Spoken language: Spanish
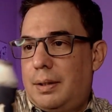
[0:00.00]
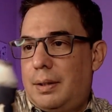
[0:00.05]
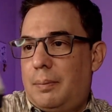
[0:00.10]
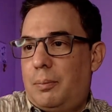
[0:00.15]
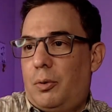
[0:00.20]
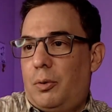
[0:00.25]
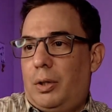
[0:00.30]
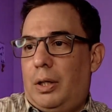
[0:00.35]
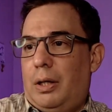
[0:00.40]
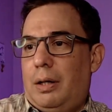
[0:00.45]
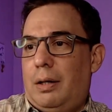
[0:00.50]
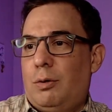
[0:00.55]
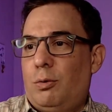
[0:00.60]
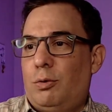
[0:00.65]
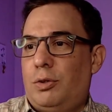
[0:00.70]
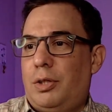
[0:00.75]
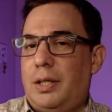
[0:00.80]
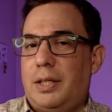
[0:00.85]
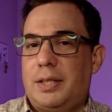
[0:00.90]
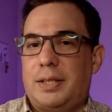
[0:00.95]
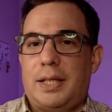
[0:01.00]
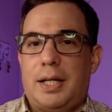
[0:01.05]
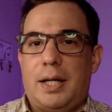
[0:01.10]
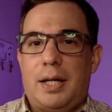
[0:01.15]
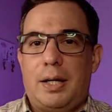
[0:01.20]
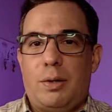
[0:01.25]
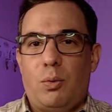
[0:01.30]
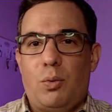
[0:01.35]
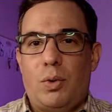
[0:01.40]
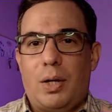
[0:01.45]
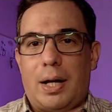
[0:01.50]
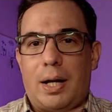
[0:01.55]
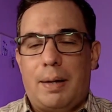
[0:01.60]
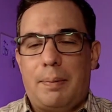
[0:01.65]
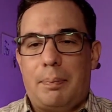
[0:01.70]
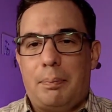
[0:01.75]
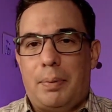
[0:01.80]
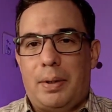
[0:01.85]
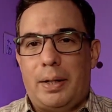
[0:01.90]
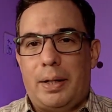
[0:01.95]
porque utilicé
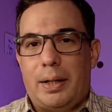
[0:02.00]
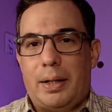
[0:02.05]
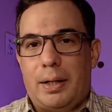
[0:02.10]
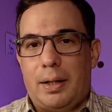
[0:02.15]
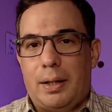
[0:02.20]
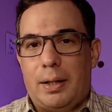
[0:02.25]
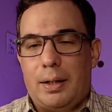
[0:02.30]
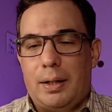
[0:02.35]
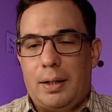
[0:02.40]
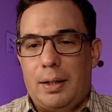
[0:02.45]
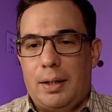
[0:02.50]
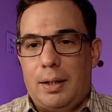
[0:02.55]
una para